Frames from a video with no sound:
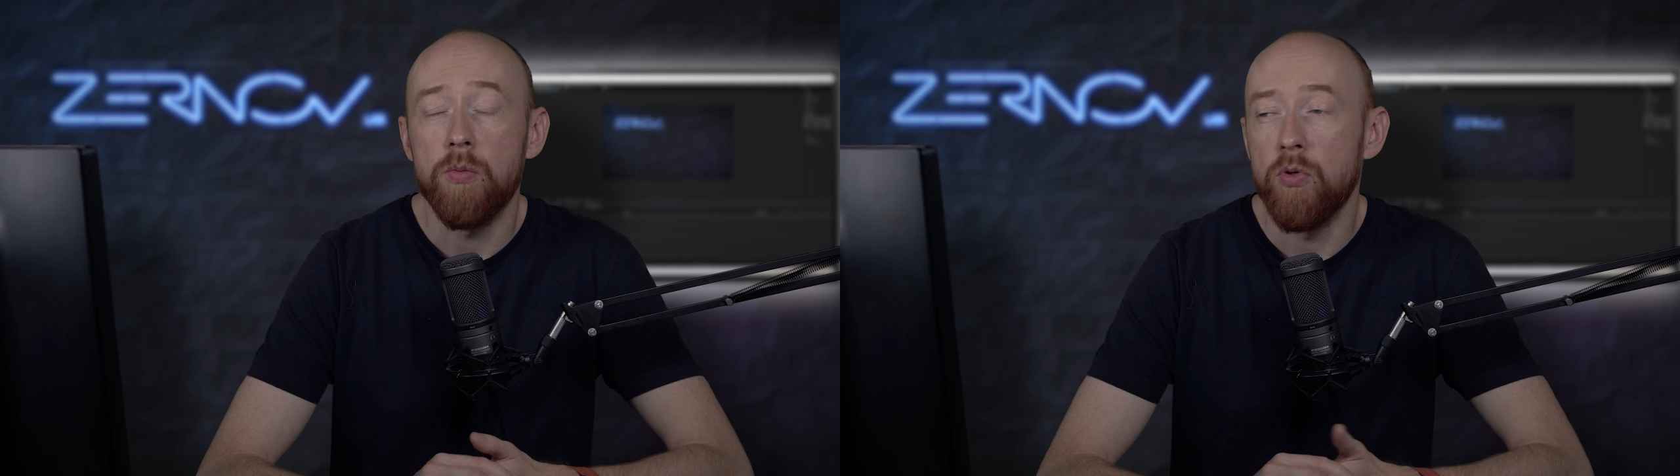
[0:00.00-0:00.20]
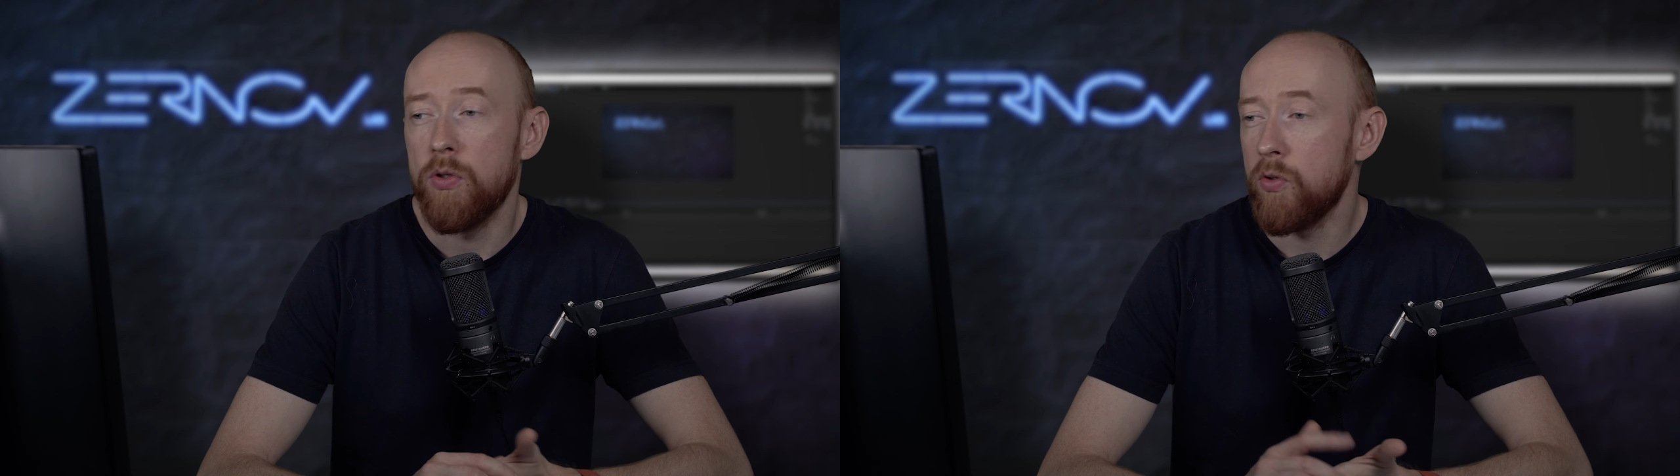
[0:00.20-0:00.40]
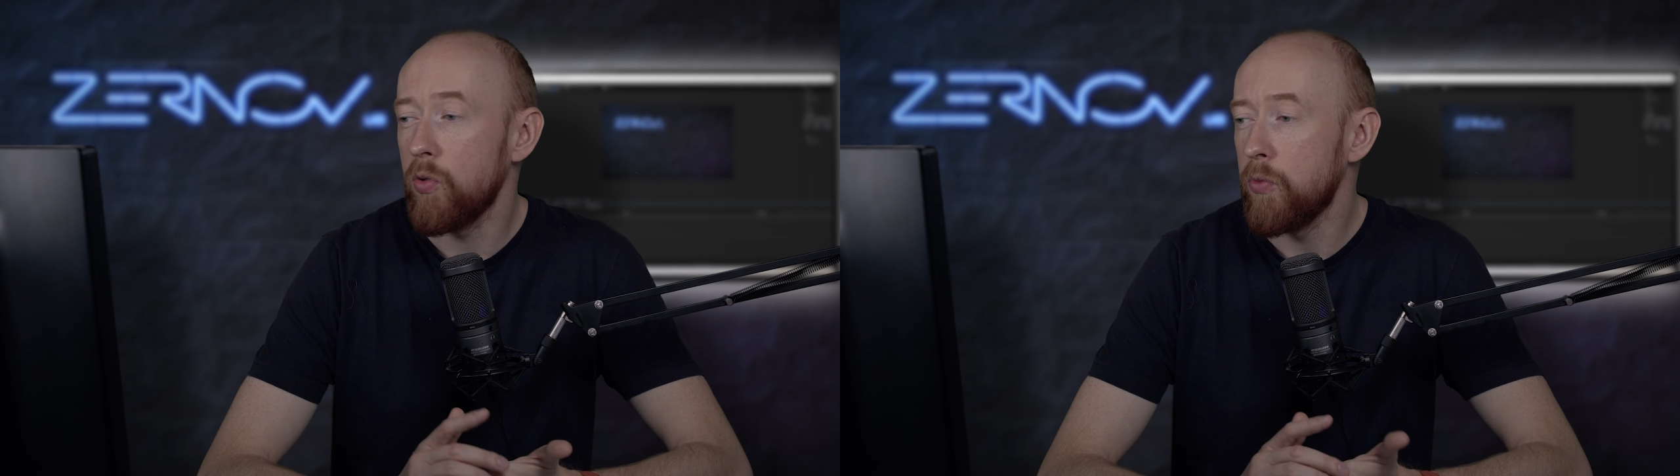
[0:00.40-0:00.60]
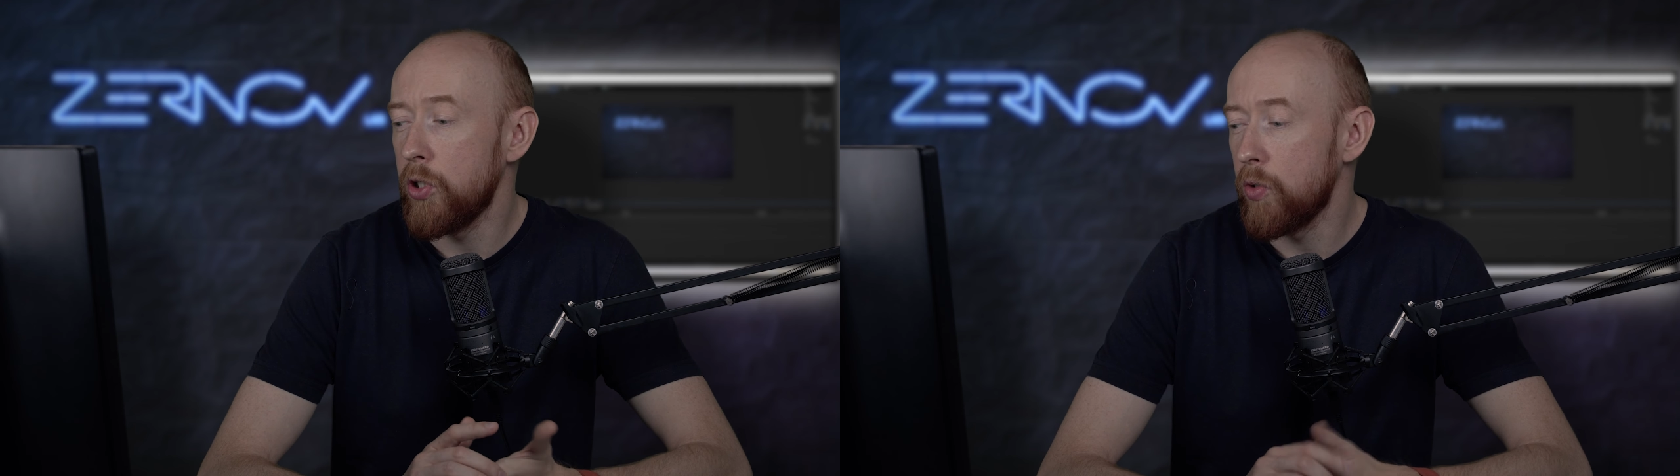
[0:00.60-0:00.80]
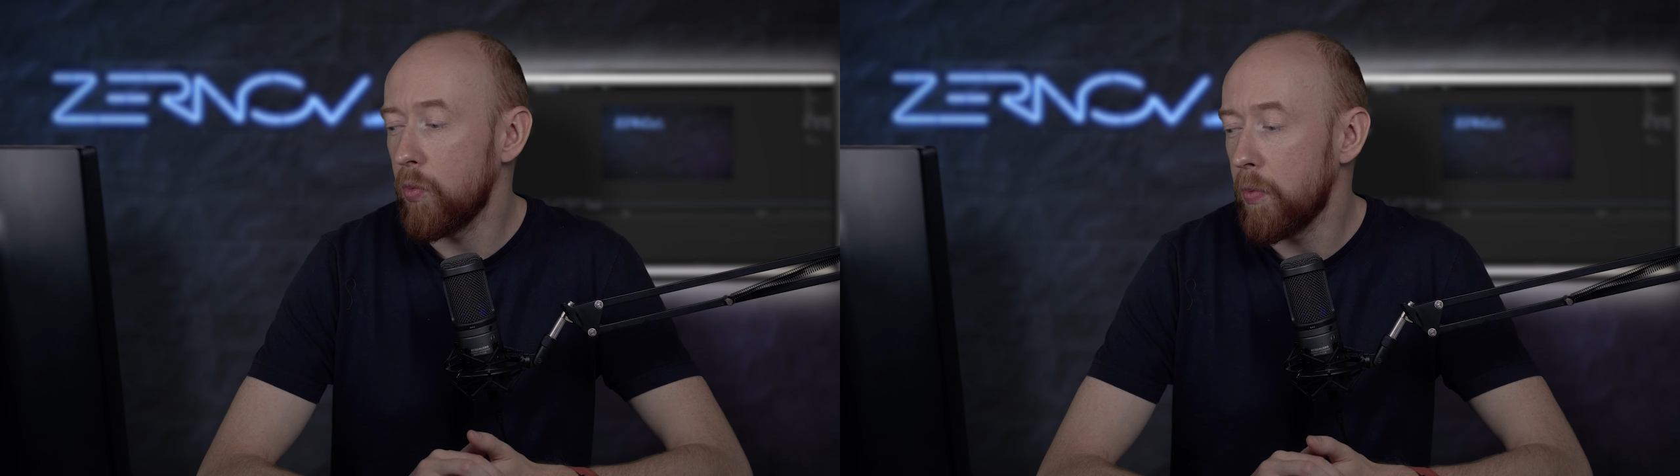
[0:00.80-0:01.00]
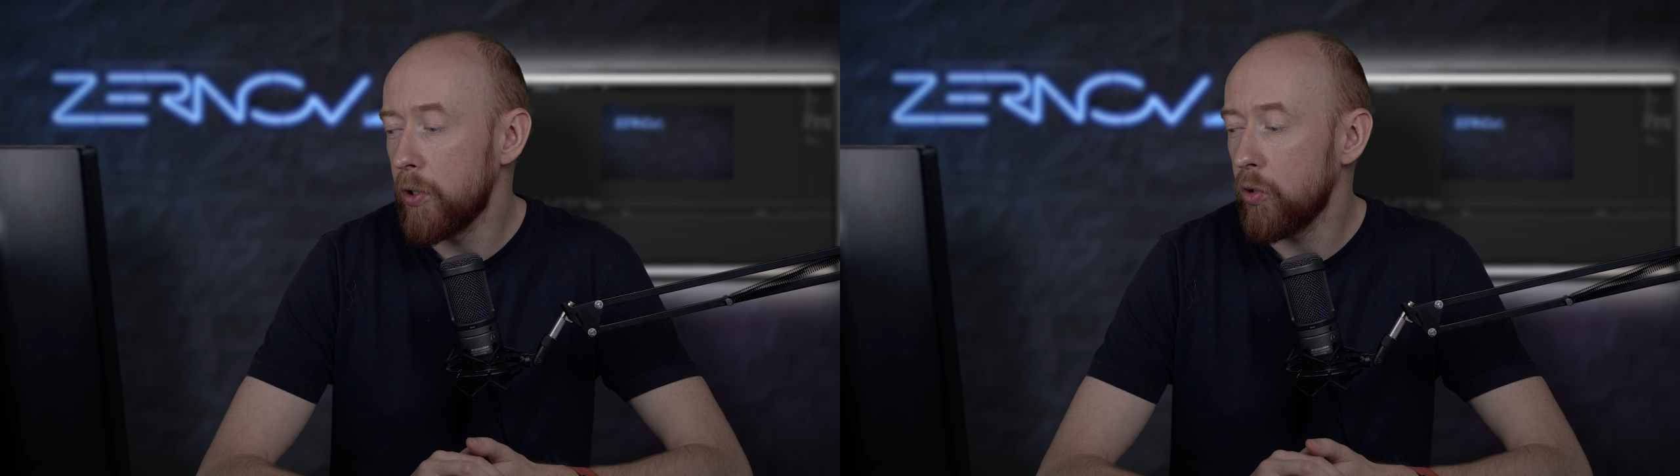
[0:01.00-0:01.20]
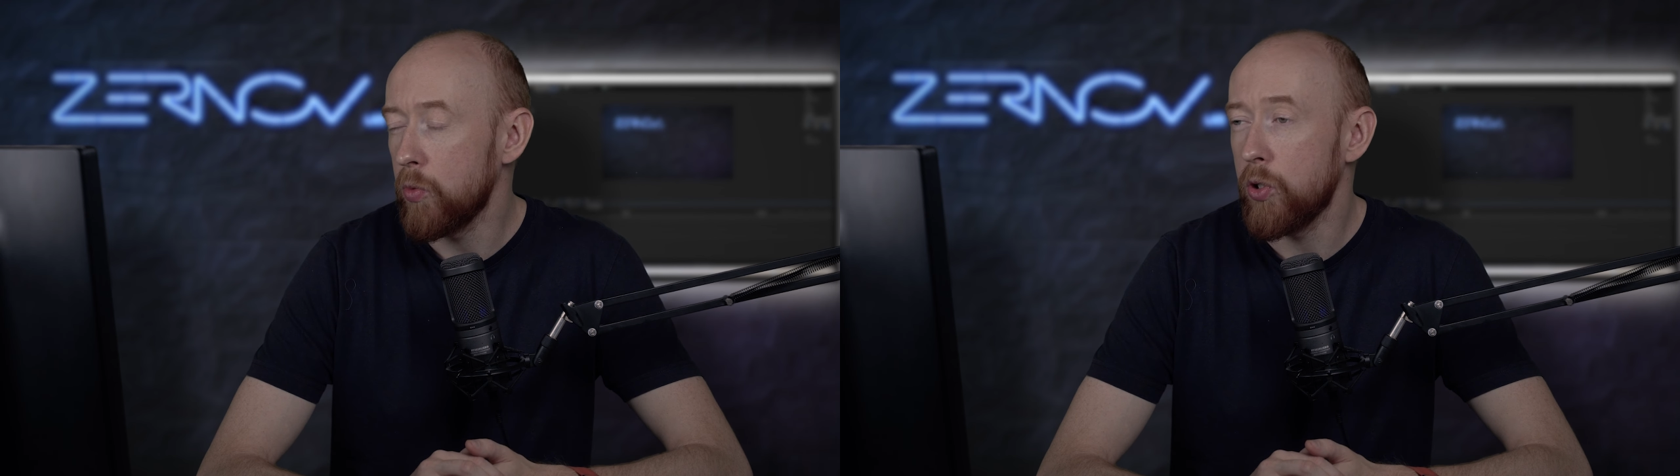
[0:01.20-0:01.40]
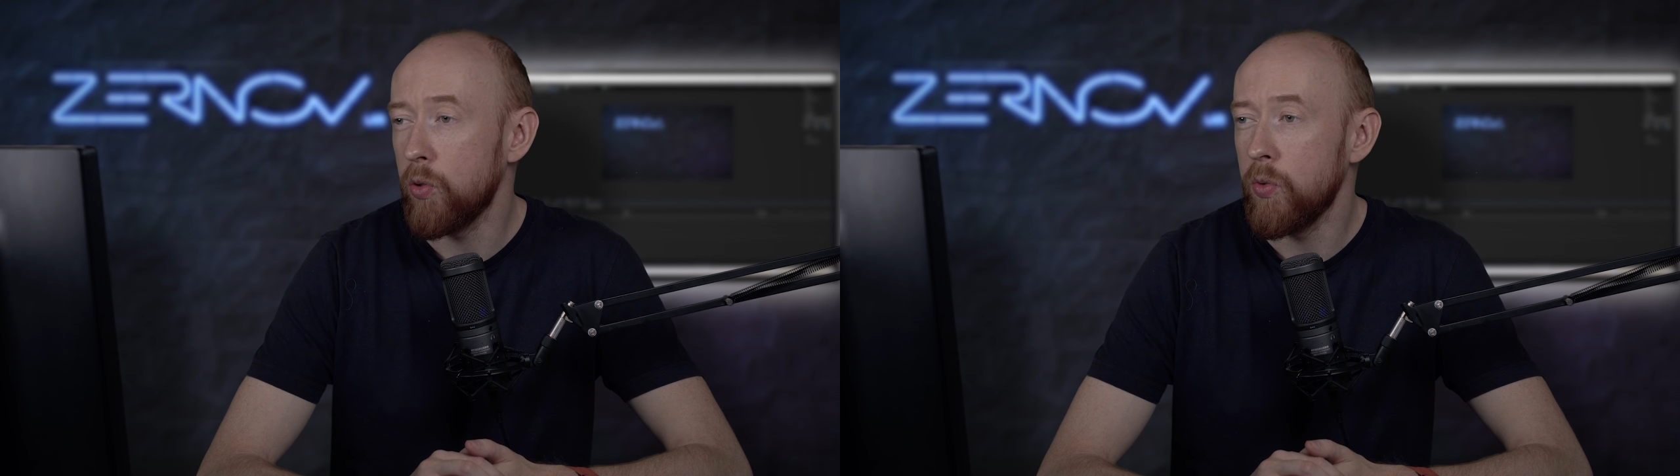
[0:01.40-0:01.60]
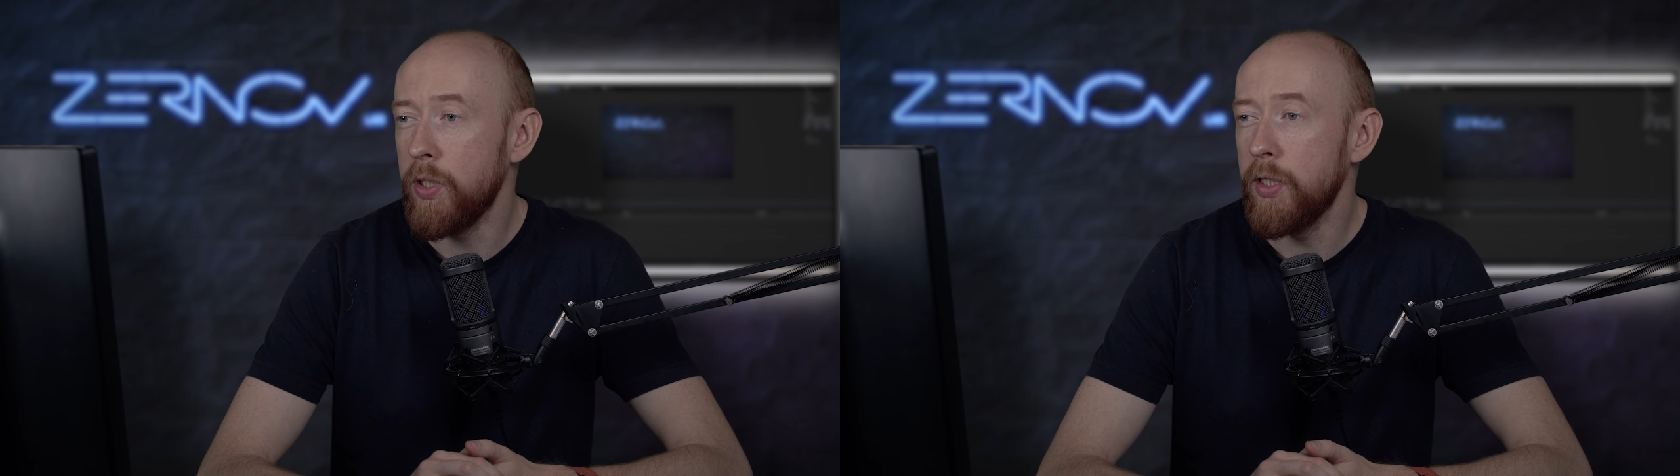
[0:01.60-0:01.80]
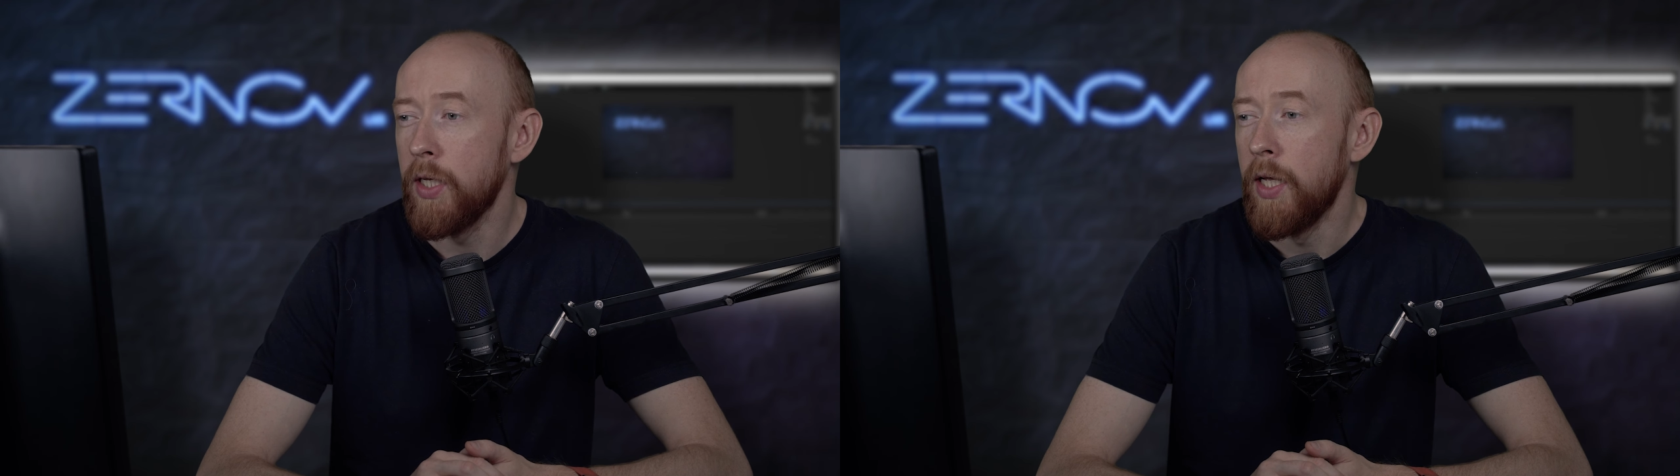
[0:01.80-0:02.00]
больше в нем ничего по большому счету
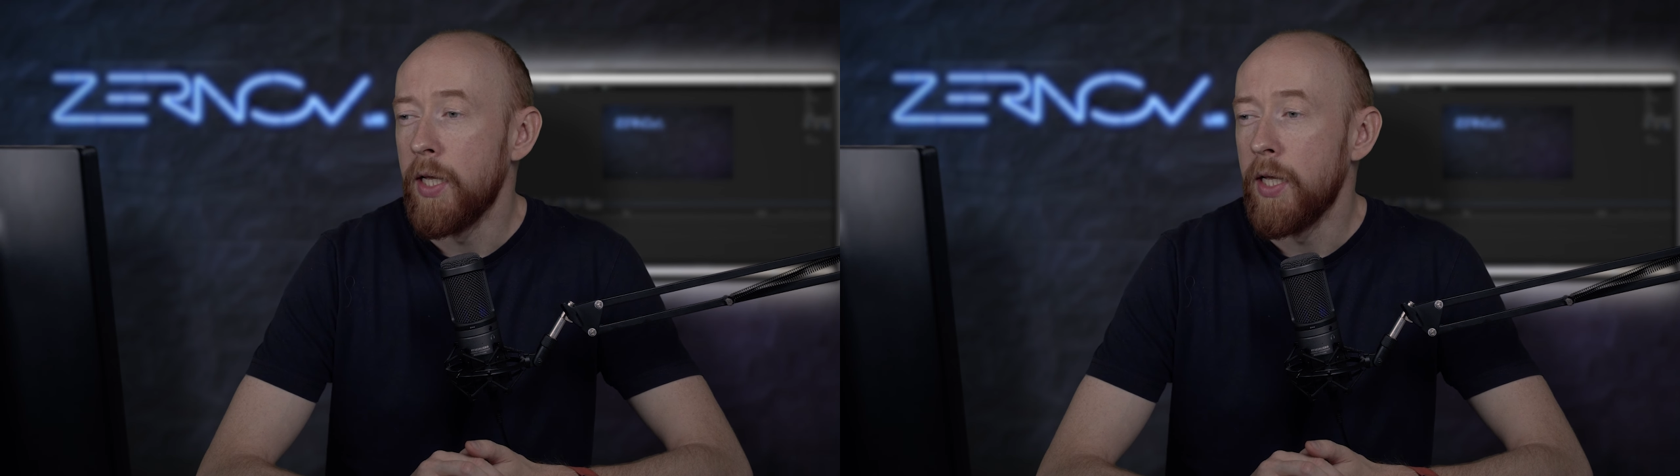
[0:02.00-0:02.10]
нет.